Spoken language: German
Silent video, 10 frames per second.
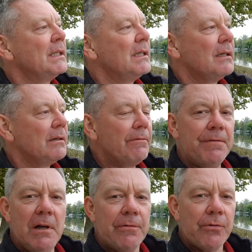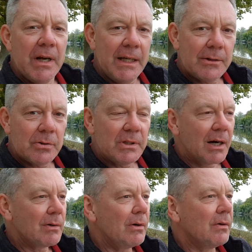Äh, feel free to
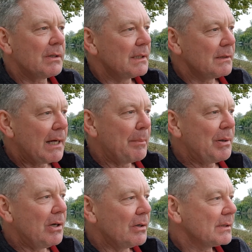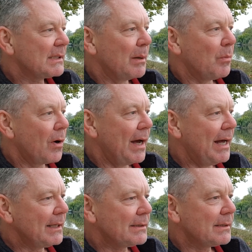download and upload somewhere
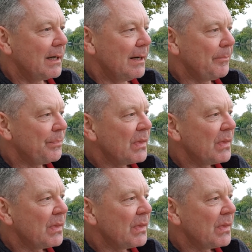else. Ja?